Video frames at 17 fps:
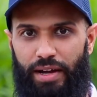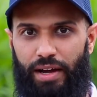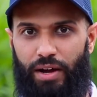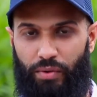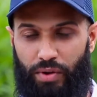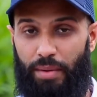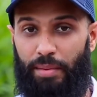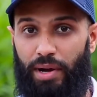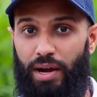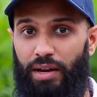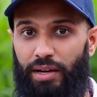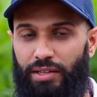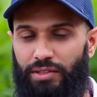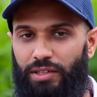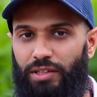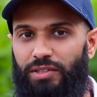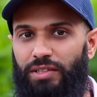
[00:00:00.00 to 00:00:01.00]
او كما قال
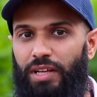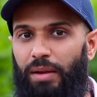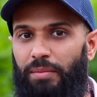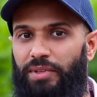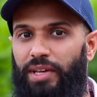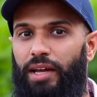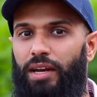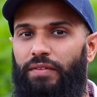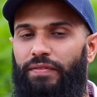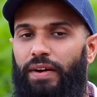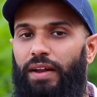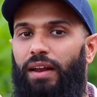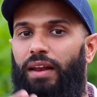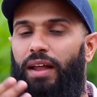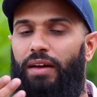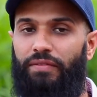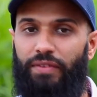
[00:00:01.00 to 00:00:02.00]
عليه الصلاه والسلام تعرف
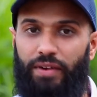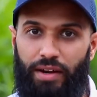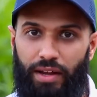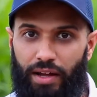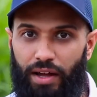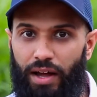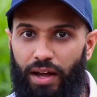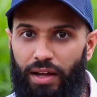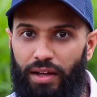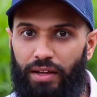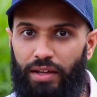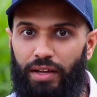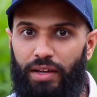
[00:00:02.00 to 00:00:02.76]
على الله في الرخاء